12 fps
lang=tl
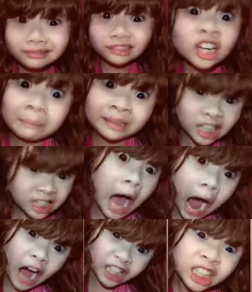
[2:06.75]
Sinabi niya
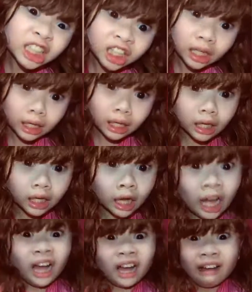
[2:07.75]
sa akin,
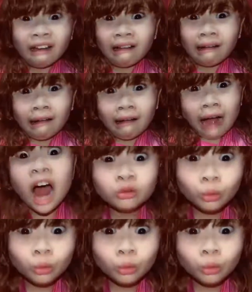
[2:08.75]
Are